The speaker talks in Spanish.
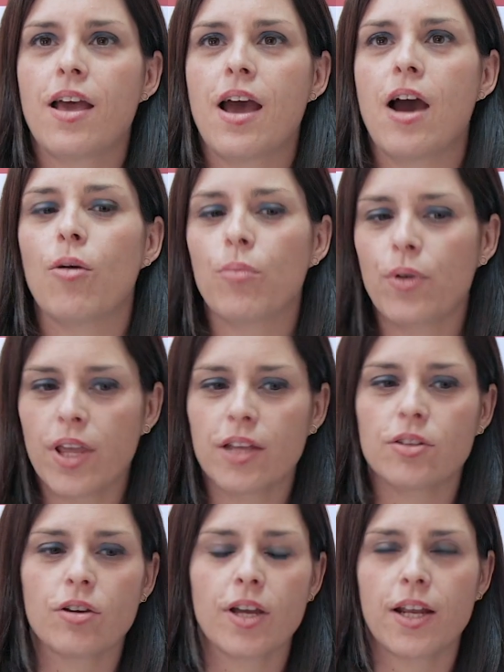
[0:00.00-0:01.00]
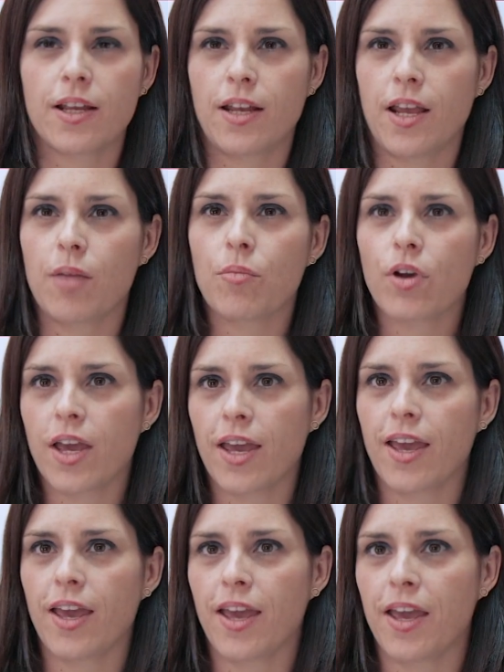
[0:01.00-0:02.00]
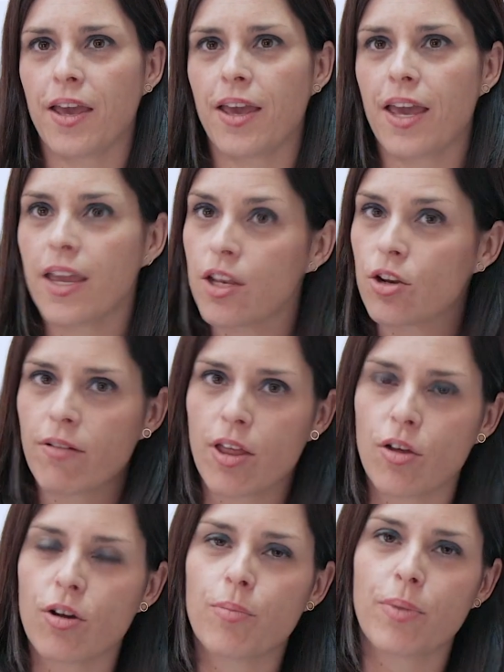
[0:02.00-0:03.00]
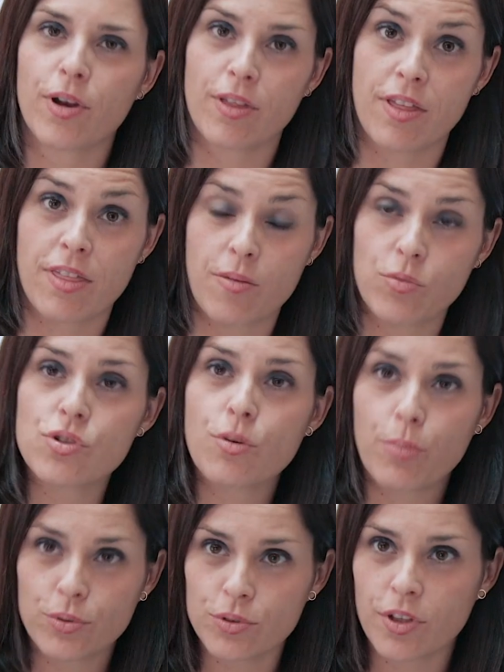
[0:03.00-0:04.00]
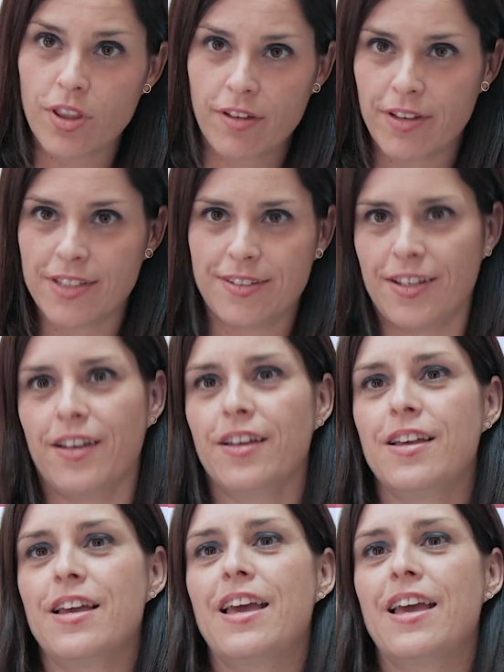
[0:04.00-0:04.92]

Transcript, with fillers: a un proyecto que creemos que es innovador, pero desde muchos puntos de vista.